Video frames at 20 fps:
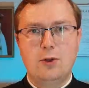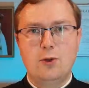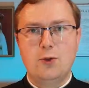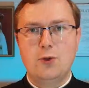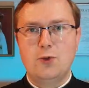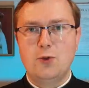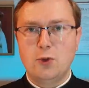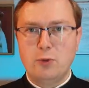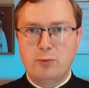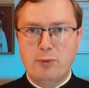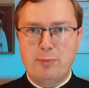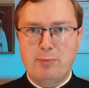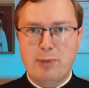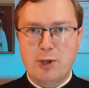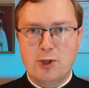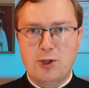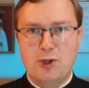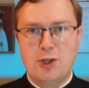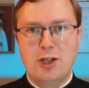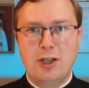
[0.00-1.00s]
Siódmy
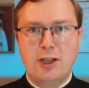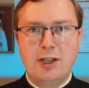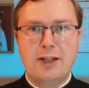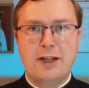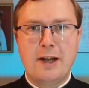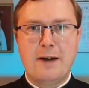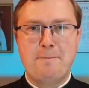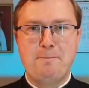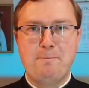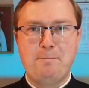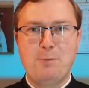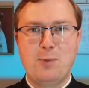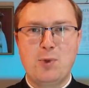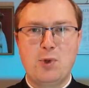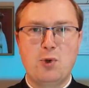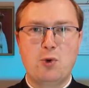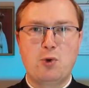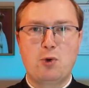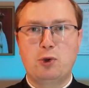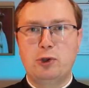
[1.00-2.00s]
października
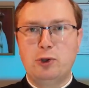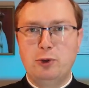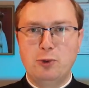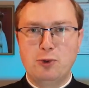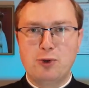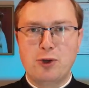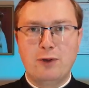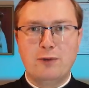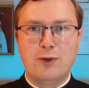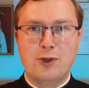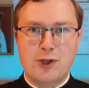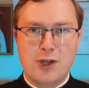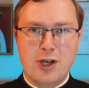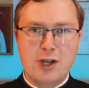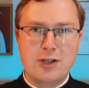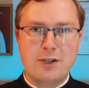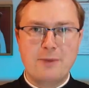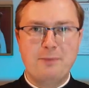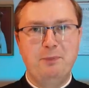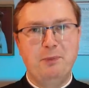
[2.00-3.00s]
to kluczowy
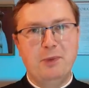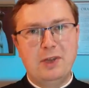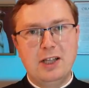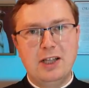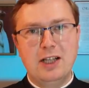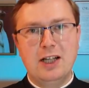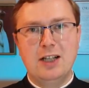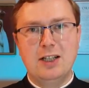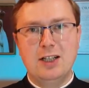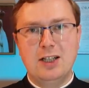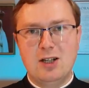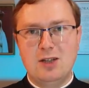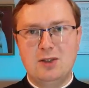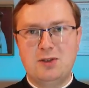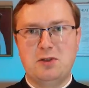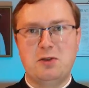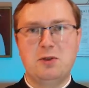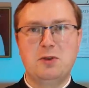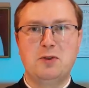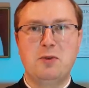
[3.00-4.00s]
dzień dla
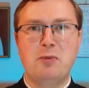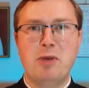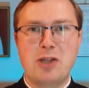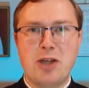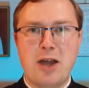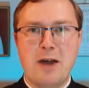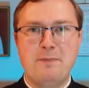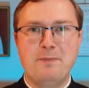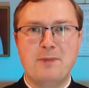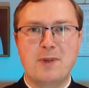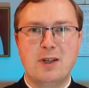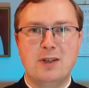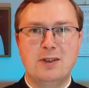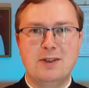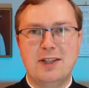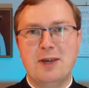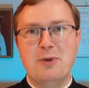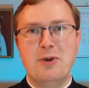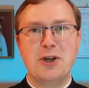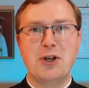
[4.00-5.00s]
zrozumienia
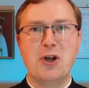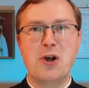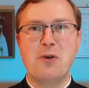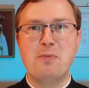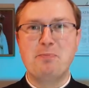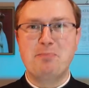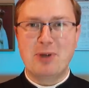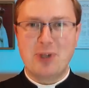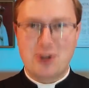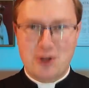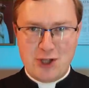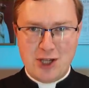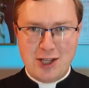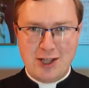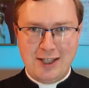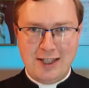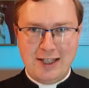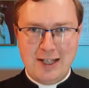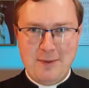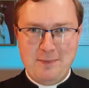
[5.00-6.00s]
całego
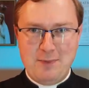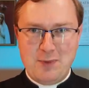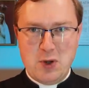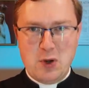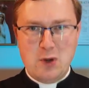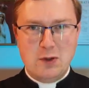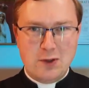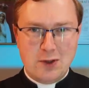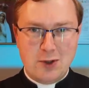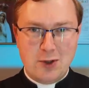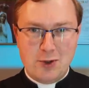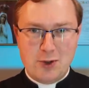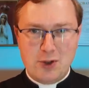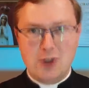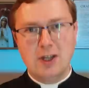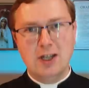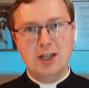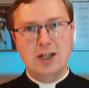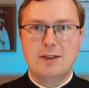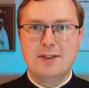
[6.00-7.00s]
października. O co chodzi?
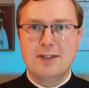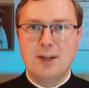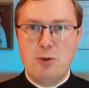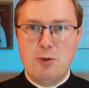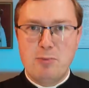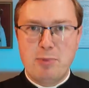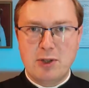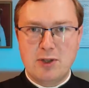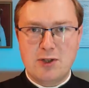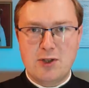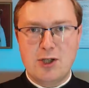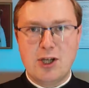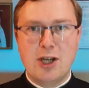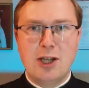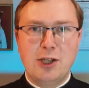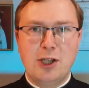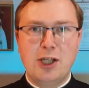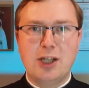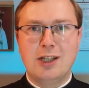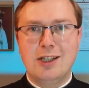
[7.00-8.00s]
Cały
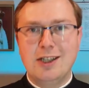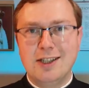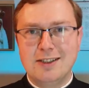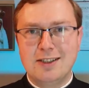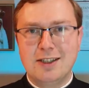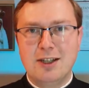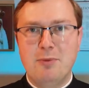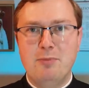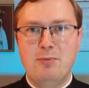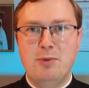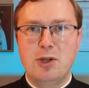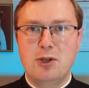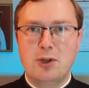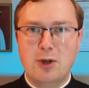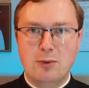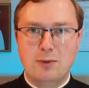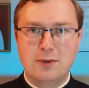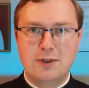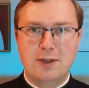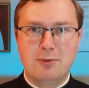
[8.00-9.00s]
październik jest
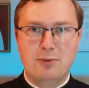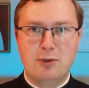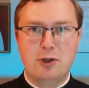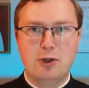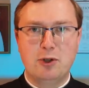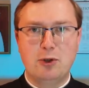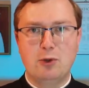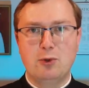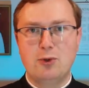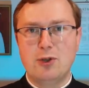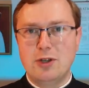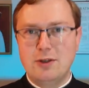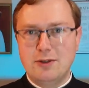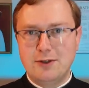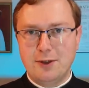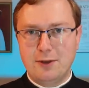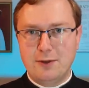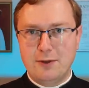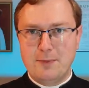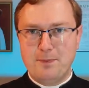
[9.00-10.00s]
miesiącem
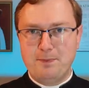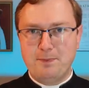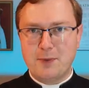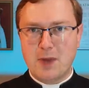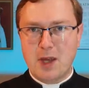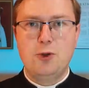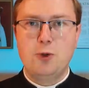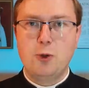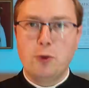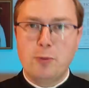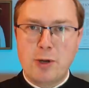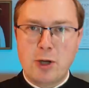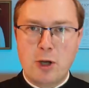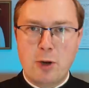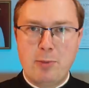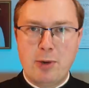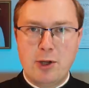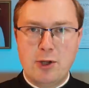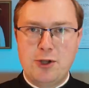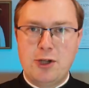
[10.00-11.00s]
różańcowym. 7
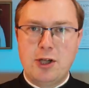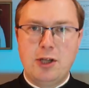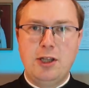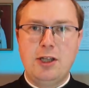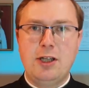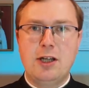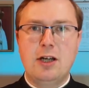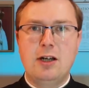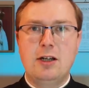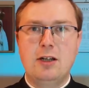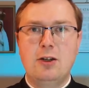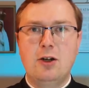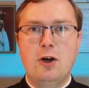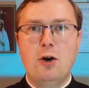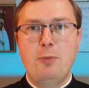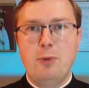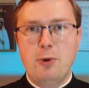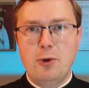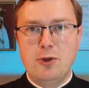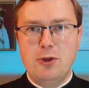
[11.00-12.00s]
października
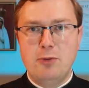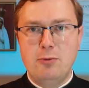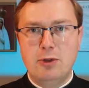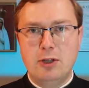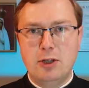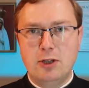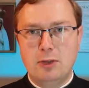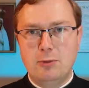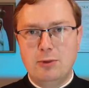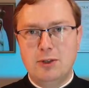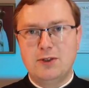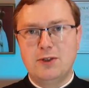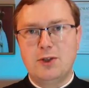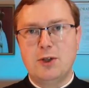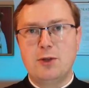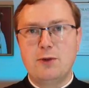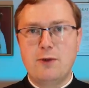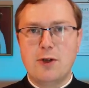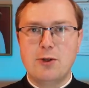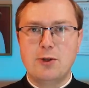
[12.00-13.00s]
obchodzimy natomiast
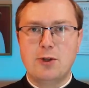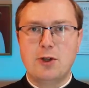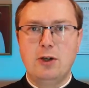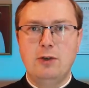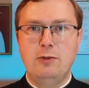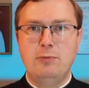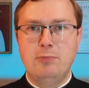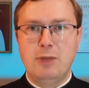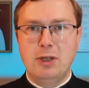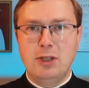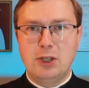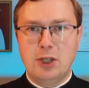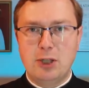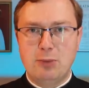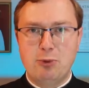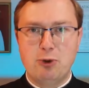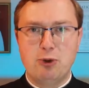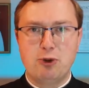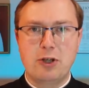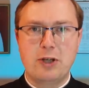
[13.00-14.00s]
święto Matki
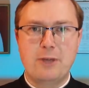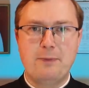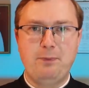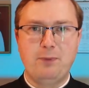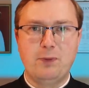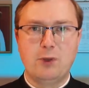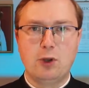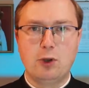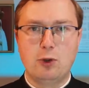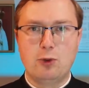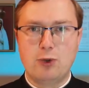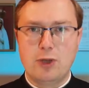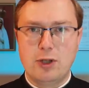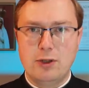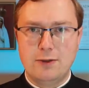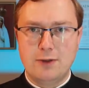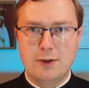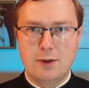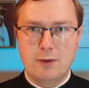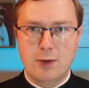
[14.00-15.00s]
Bożej
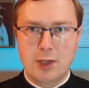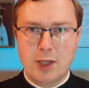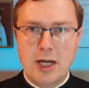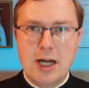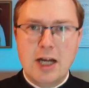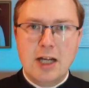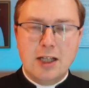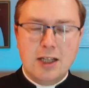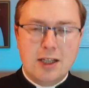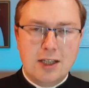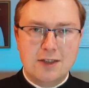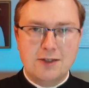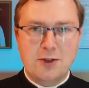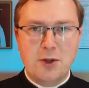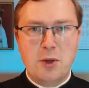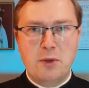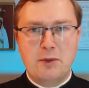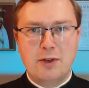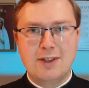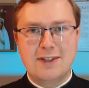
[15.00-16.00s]
Różańcowej. Jest
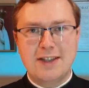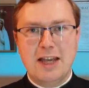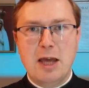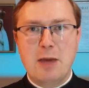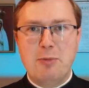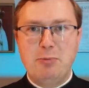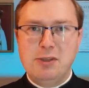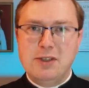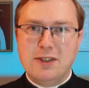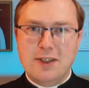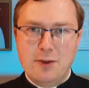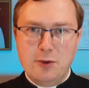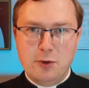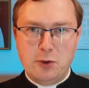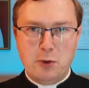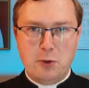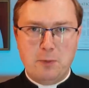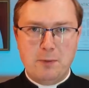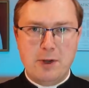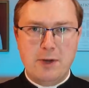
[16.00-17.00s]
ono więc
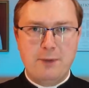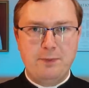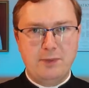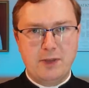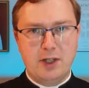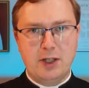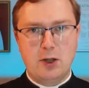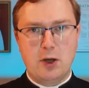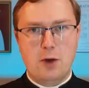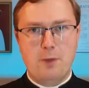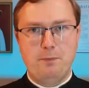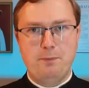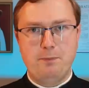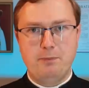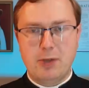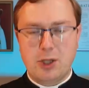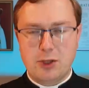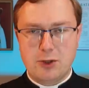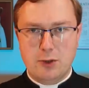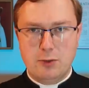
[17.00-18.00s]
epicentrum tego
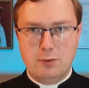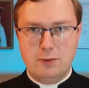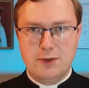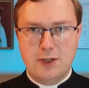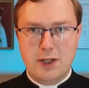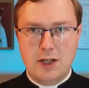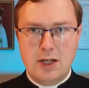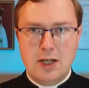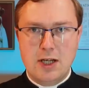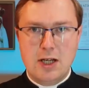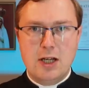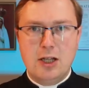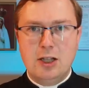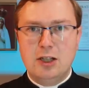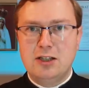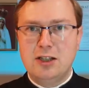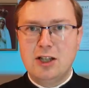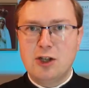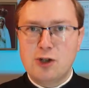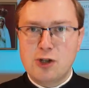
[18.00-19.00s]
miesiąca.
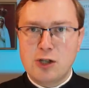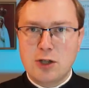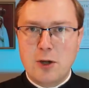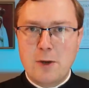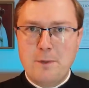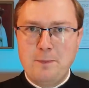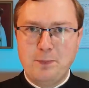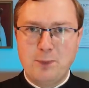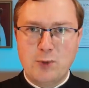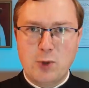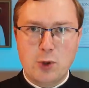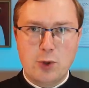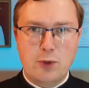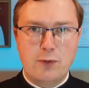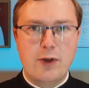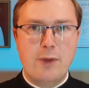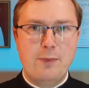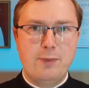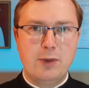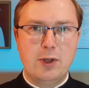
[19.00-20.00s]
Dlaczego to
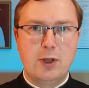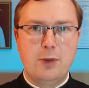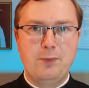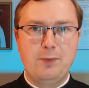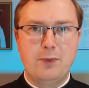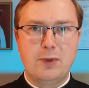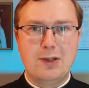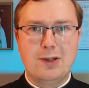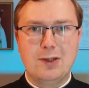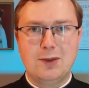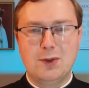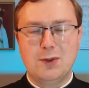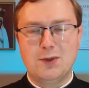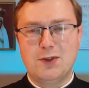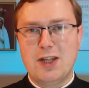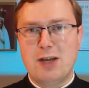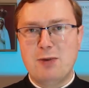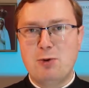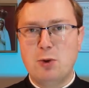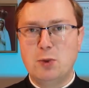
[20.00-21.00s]
święto
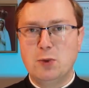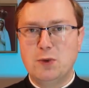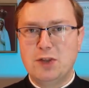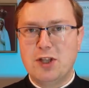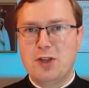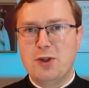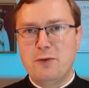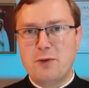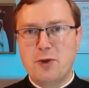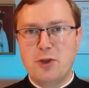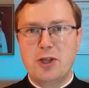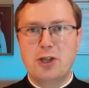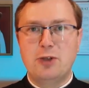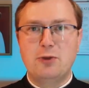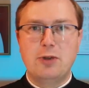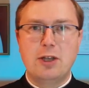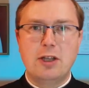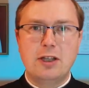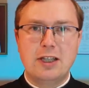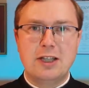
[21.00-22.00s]
zostało ustanowione?
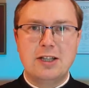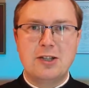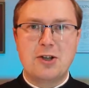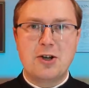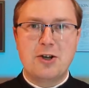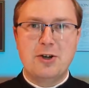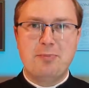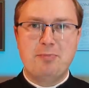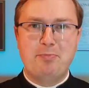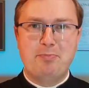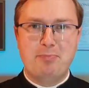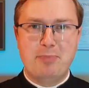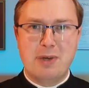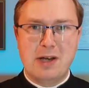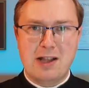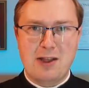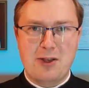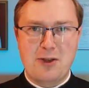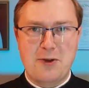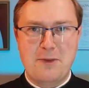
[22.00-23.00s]
Tutaj tylko
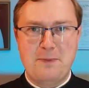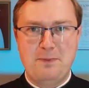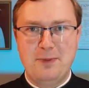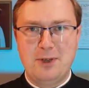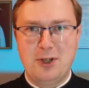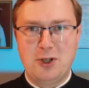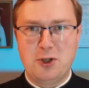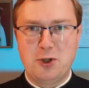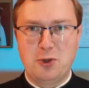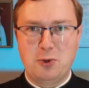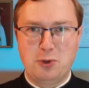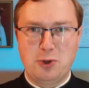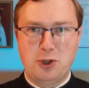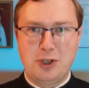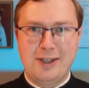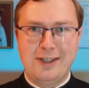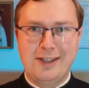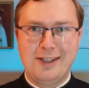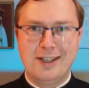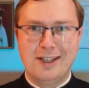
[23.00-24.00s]
bardzo
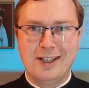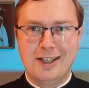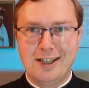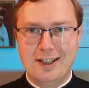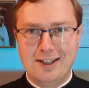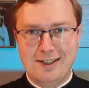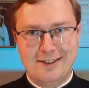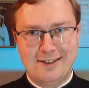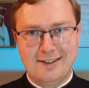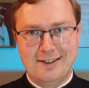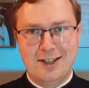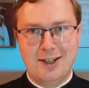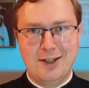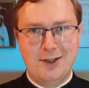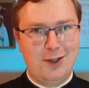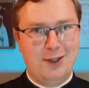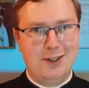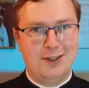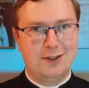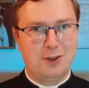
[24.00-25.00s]
krótki rys
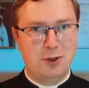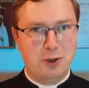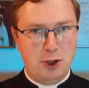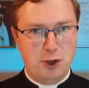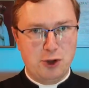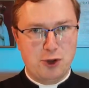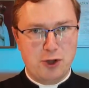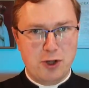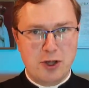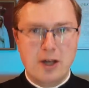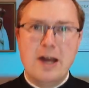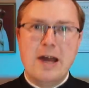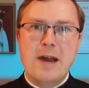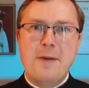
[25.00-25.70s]
historyczny.